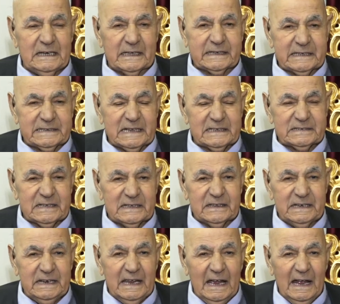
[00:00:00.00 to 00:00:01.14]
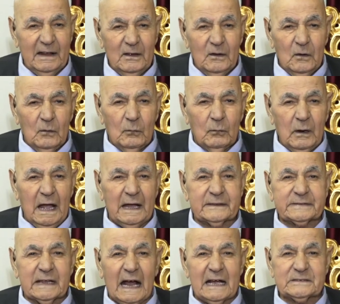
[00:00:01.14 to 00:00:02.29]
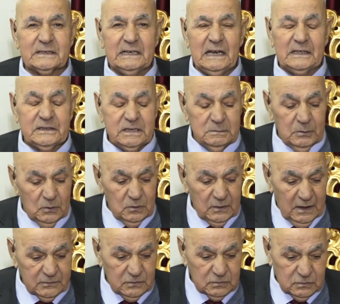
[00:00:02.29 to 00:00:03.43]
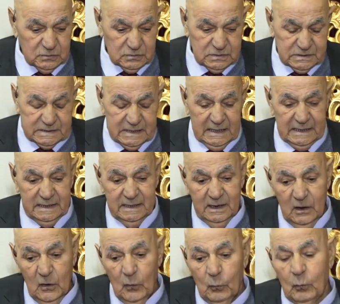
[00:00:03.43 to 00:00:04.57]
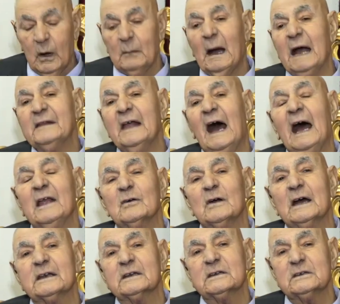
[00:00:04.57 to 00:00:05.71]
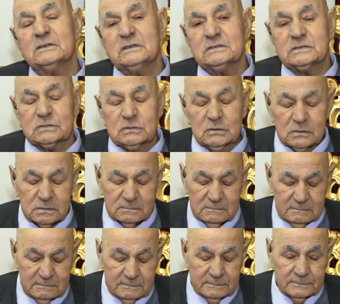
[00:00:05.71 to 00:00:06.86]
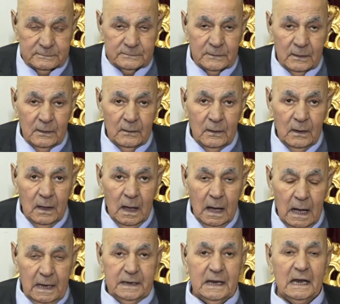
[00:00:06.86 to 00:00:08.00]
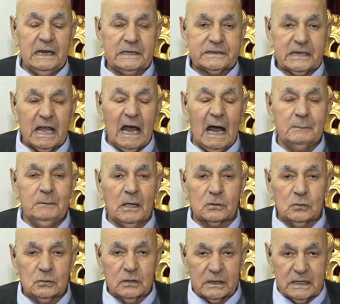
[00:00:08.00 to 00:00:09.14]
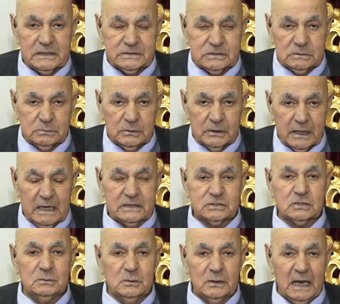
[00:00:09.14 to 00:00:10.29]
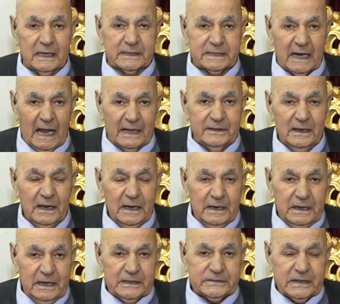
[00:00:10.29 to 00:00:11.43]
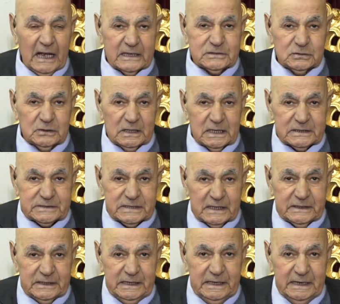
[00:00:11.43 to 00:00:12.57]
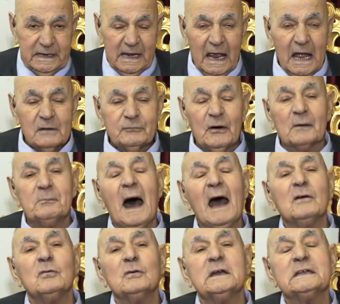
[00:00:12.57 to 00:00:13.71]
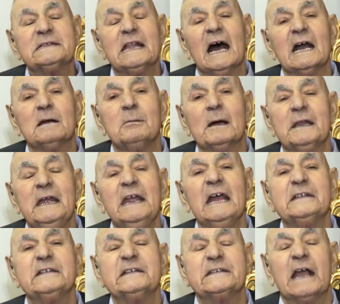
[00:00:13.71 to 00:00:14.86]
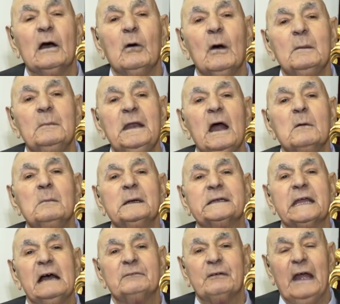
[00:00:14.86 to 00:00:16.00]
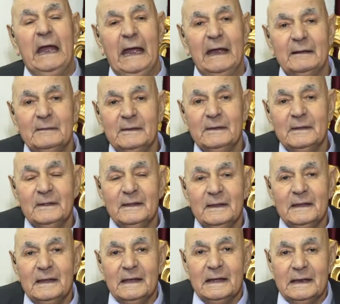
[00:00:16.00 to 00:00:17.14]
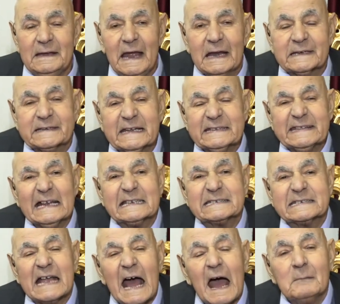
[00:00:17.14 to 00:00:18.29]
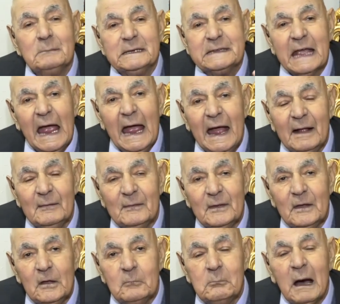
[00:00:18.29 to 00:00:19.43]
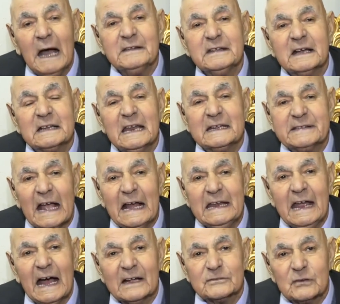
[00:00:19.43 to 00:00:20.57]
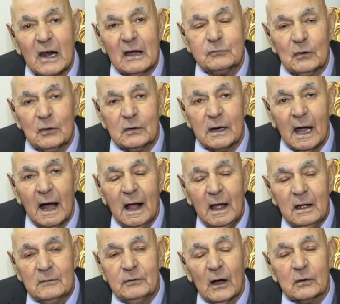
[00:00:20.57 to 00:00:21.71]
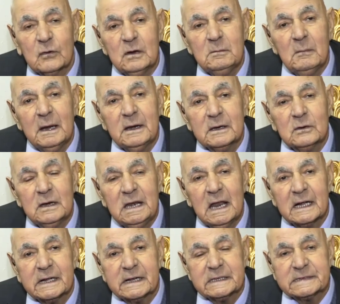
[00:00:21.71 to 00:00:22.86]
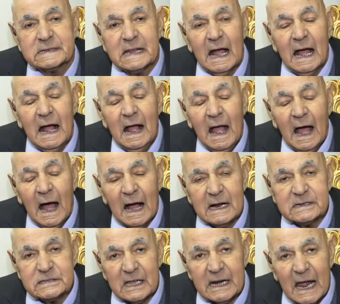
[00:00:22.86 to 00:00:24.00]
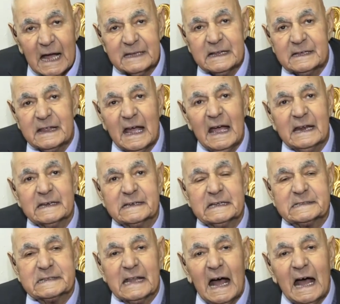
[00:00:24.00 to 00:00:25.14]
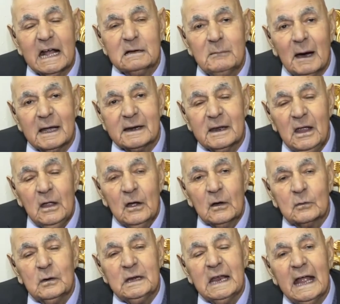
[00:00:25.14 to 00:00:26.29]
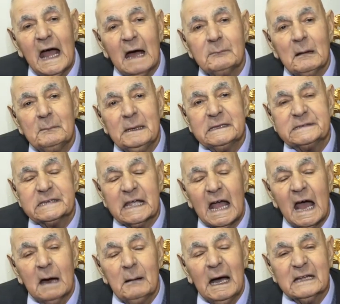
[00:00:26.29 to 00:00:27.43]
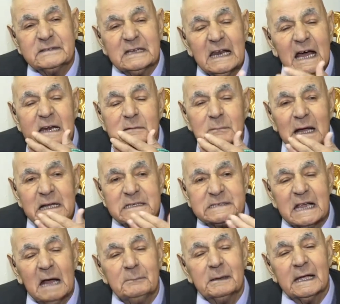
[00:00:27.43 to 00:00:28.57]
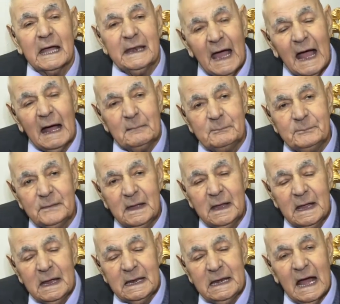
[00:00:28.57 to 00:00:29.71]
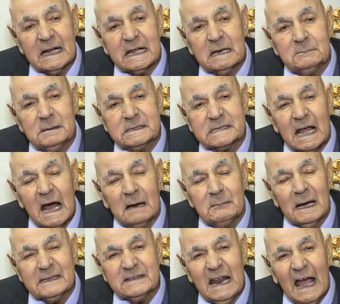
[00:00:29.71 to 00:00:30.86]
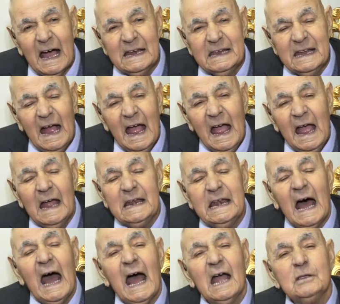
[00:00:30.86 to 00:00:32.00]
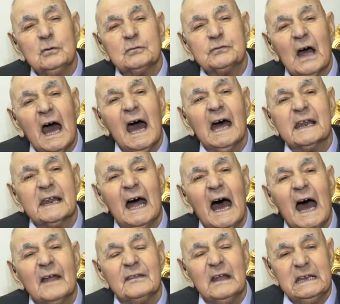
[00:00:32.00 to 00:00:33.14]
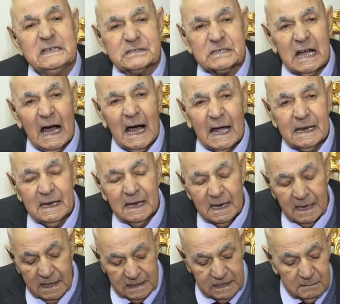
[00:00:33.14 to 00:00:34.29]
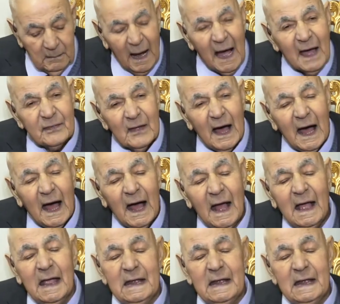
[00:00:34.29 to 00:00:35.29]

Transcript: الكتلة الصدرية ويحتاج إلى الديمقراط الكردستاني وبعدها يقرر الدستور أن الانتخاب يكون لرئيس جمهور رئيس جمهور الأكراد يحتاجون إلى الصدريين فماكو كتلة أكبر هي تتكون منه من كيفه لأن كتل صامدة ما دخلت عليها أطراف أخرى فكل من يقول لك كتلة أكثر عددا كتلة أكبر قل له يابا بالانتخابات الأربعة السابقة نعم لكن بالانتخابات الحالية لا يثار هذا الإشكال لماذا؟